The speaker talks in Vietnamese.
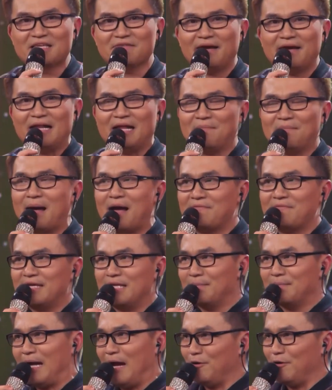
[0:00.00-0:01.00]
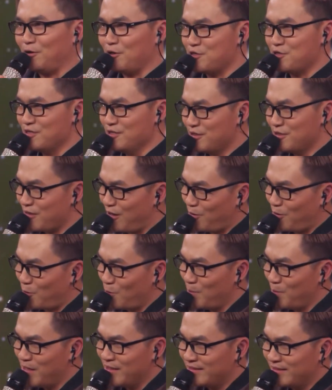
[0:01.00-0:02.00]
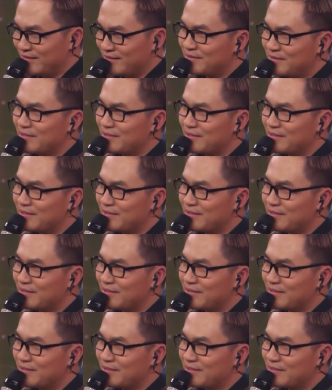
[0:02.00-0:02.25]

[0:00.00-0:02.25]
như vậy là ba vị giám khảo đó có sự lựa chọn của mình